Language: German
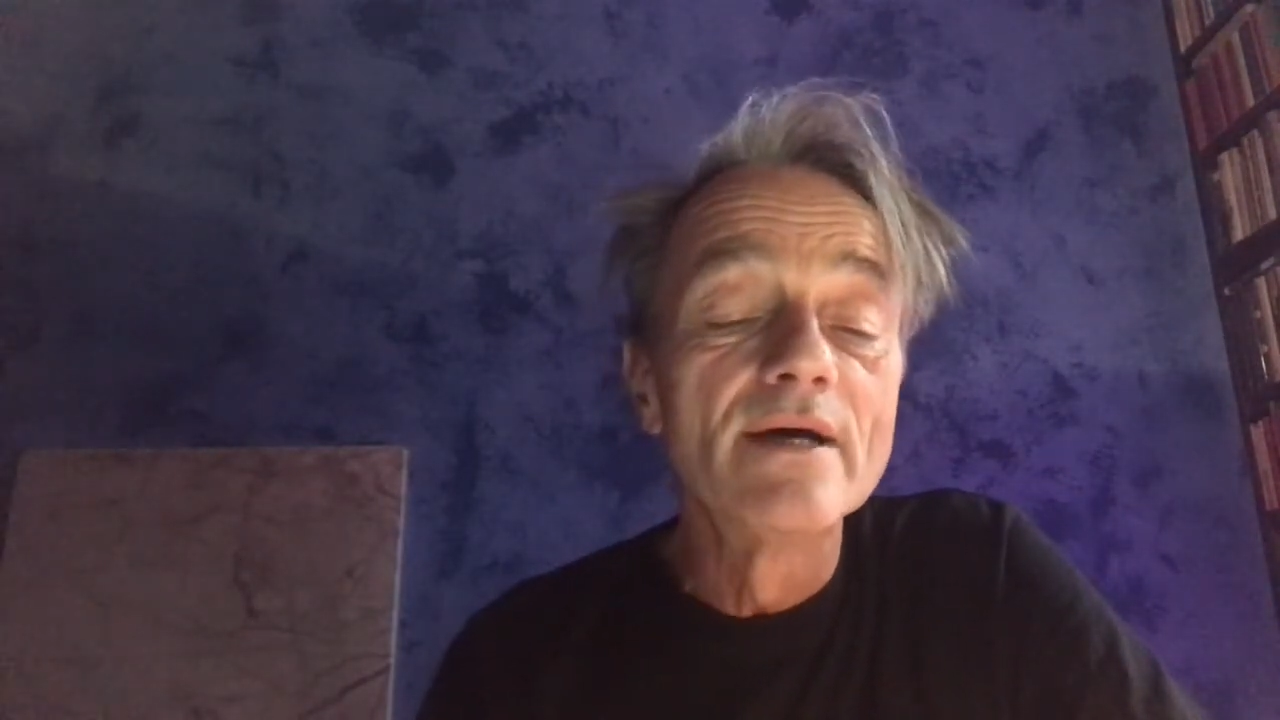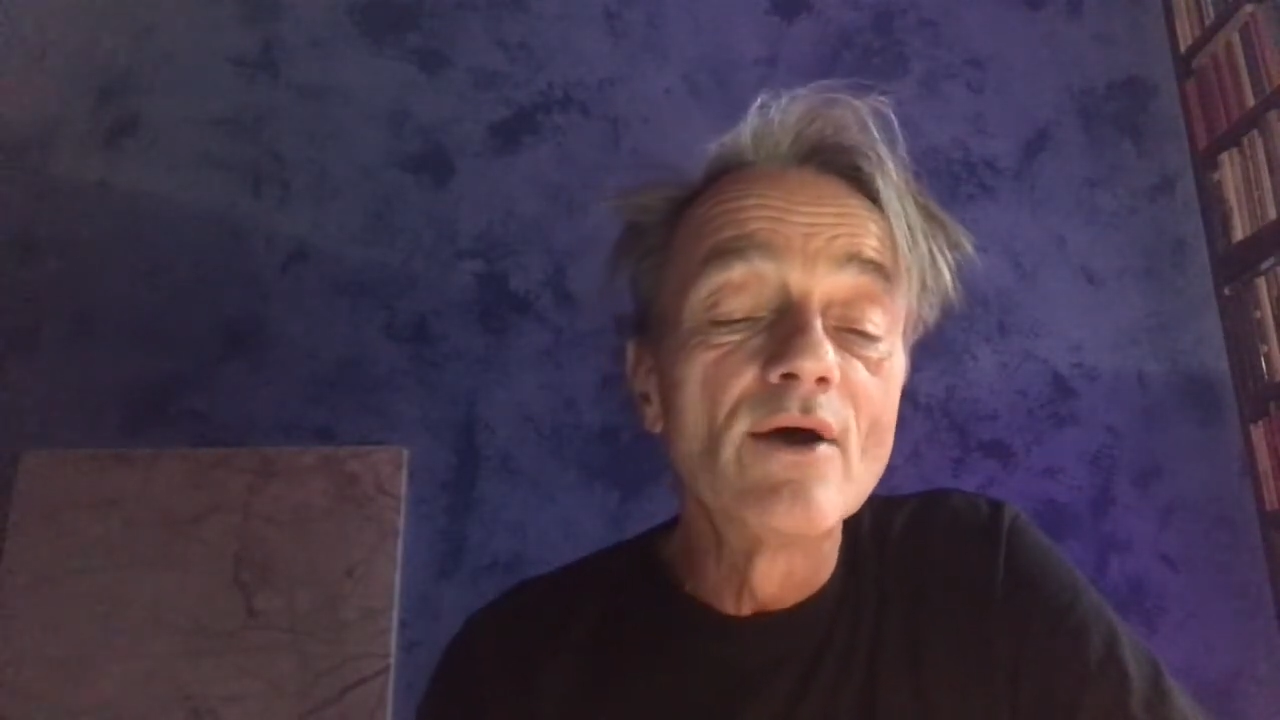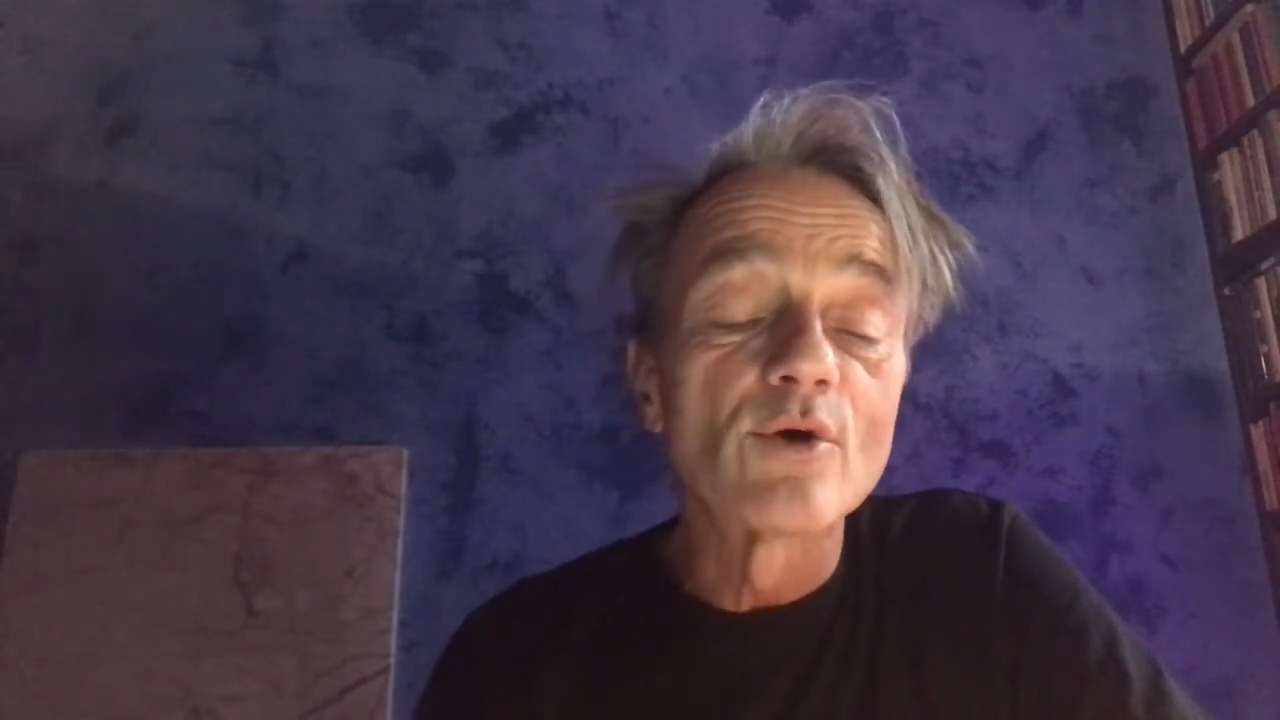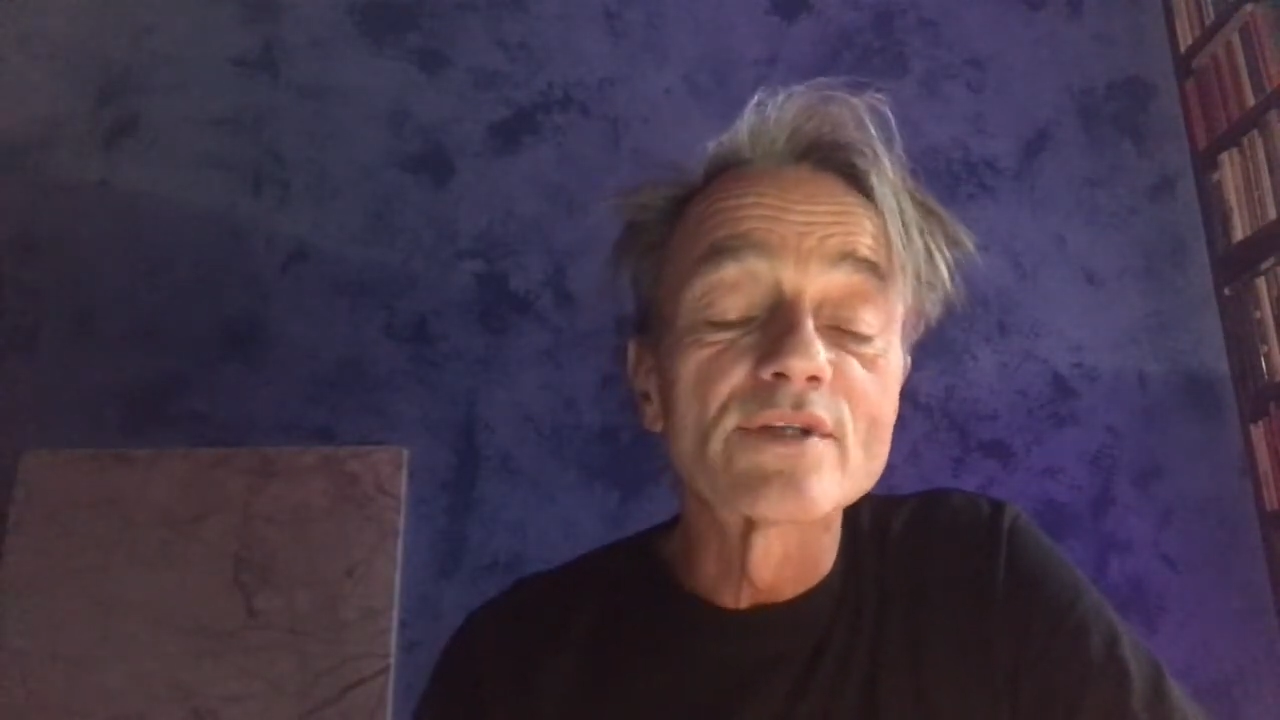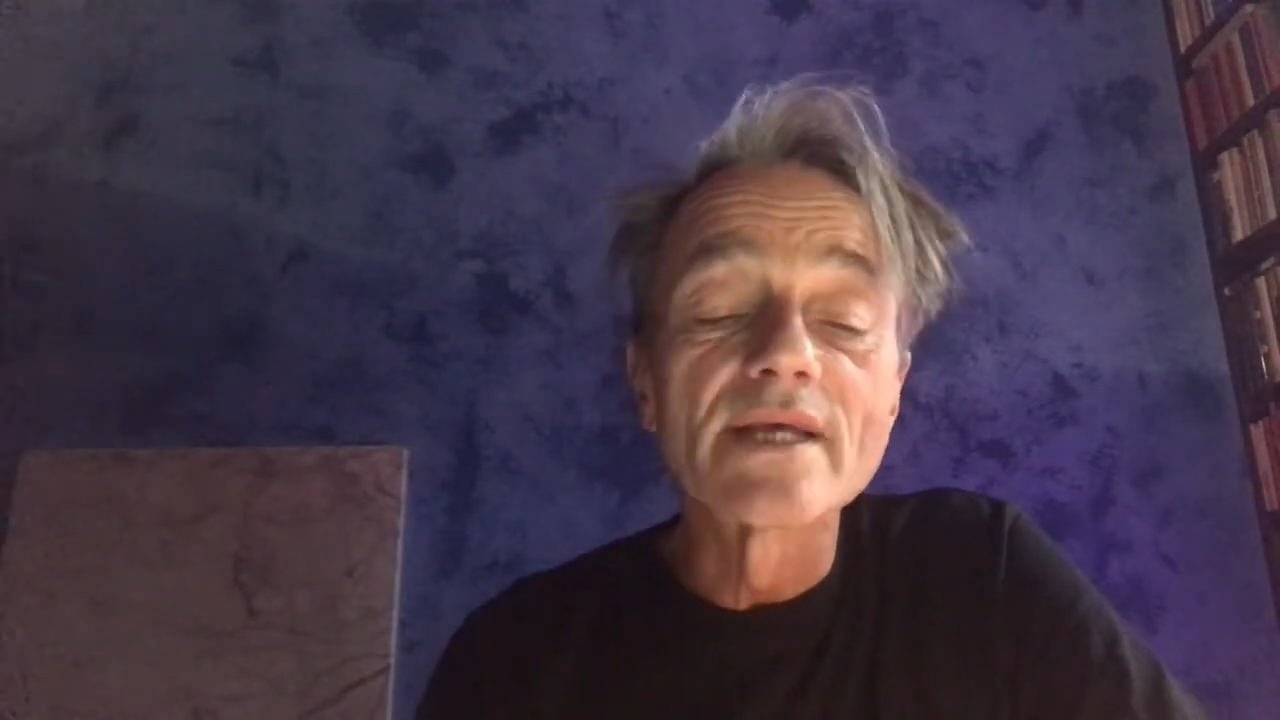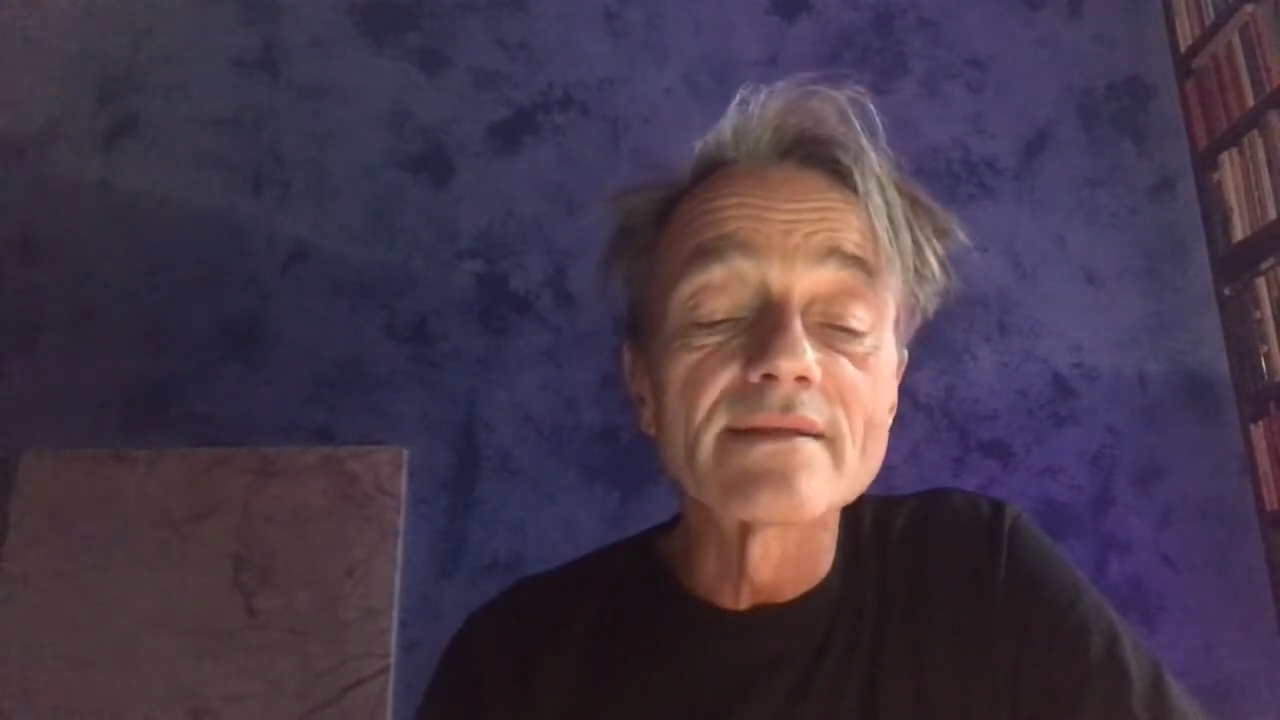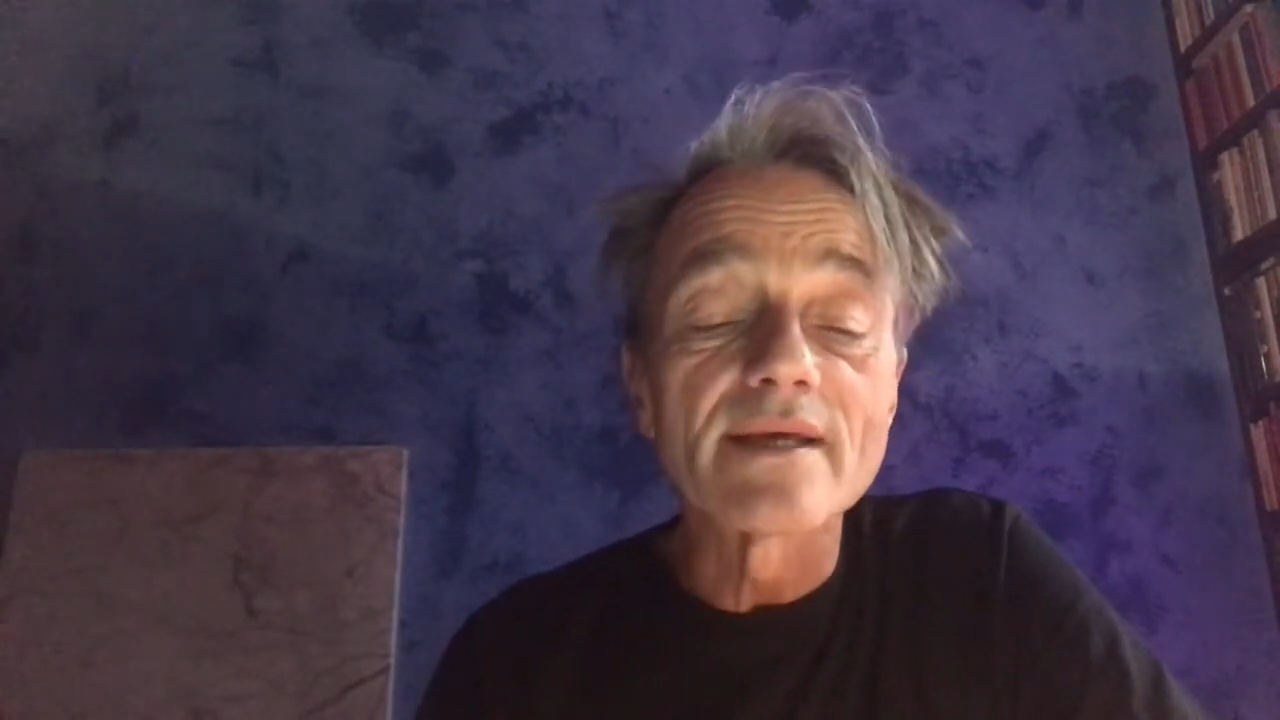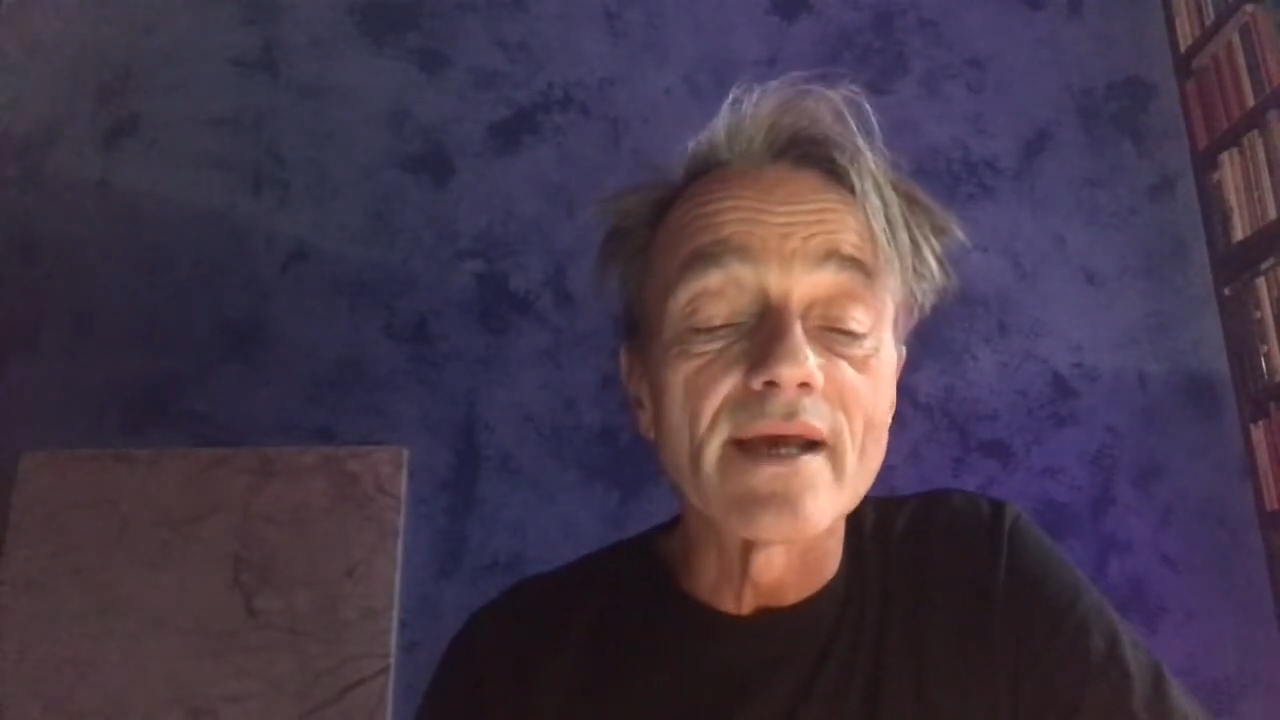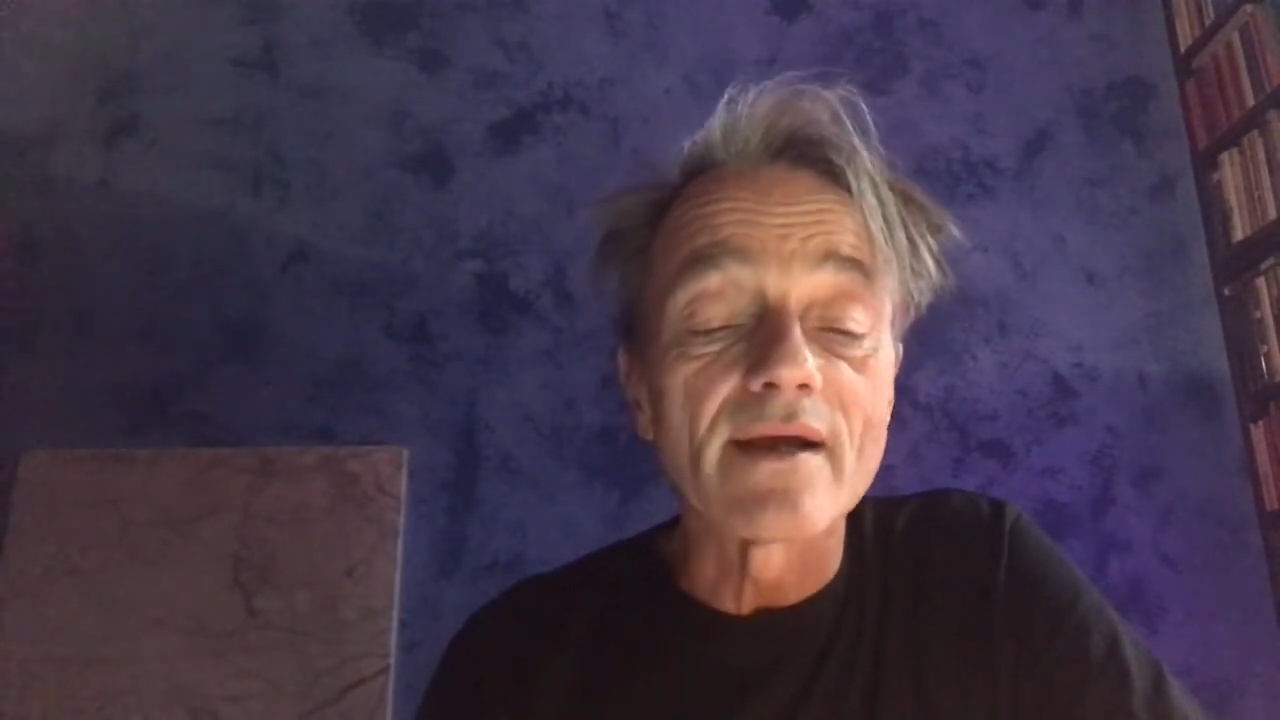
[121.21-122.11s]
und hinterher